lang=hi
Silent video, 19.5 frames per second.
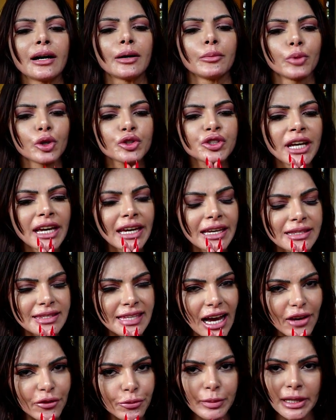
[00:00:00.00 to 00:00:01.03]
मुझे
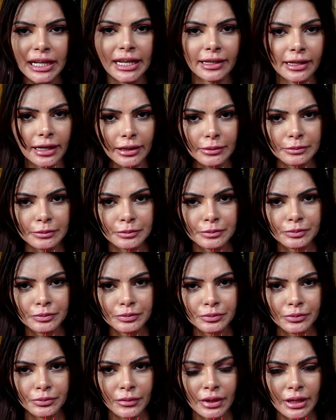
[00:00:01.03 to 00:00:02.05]
इंसाफ मिलेगा
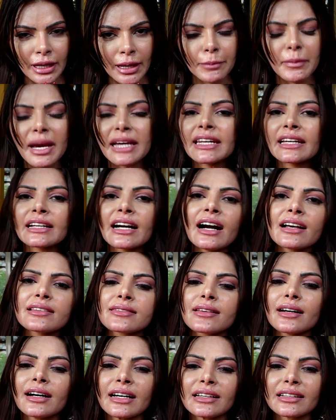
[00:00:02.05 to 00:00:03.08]
मैंने कहा
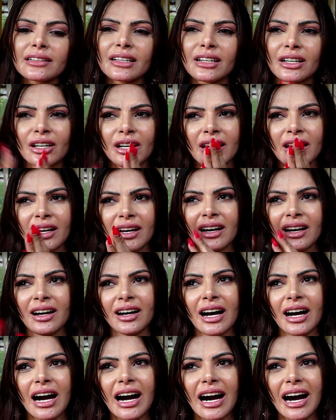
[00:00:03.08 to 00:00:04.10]
सर
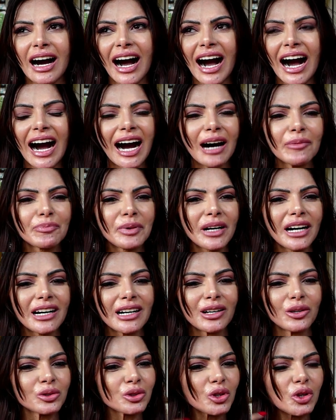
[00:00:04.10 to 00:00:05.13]
आप
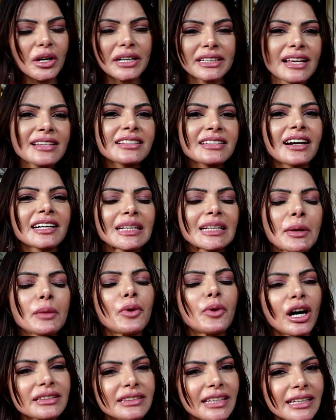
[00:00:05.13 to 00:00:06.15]
उनको अरेस्ट करने में
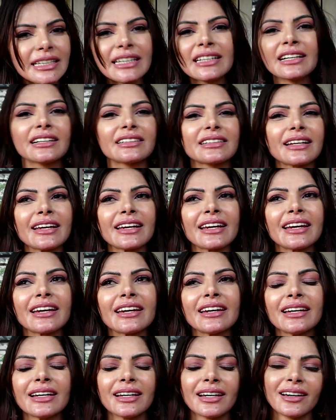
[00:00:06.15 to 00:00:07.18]
बहुत देरी कर रहे
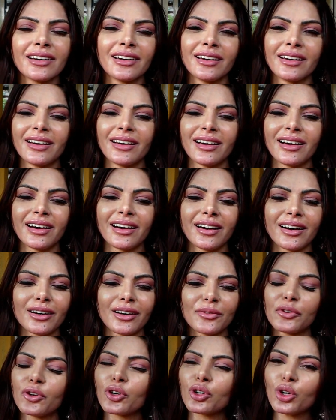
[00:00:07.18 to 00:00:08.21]
हैं
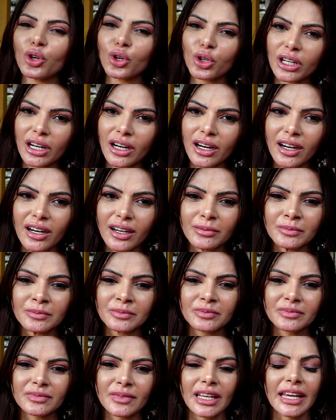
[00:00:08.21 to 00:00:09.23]
वो लोग
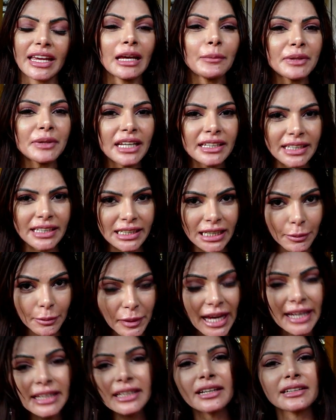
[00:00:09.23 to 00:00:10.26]
ए के लिए
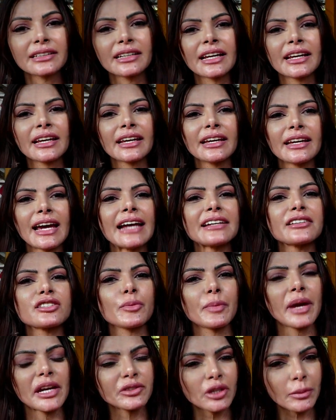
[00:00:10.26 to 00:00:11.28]
अप्लाई कर रहे हैं
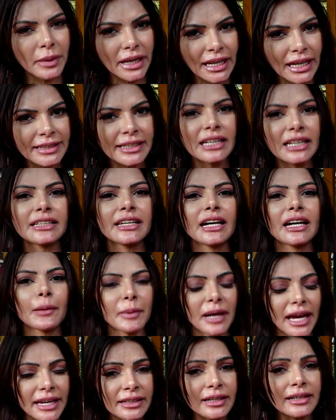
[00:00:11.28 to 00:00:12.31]
एंटिसिपेटरी बेल के लिए
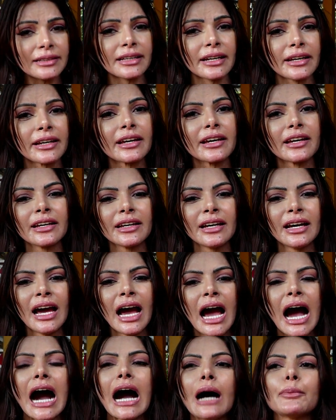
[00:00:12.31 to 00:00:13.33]
अप्लाई कर रहे हैं
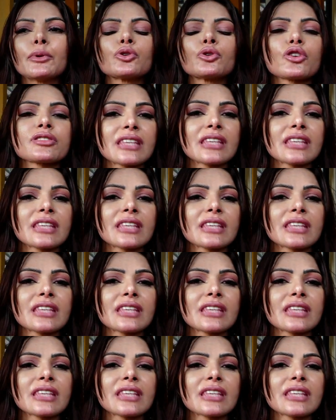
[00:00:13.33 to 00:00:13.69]
आप उनको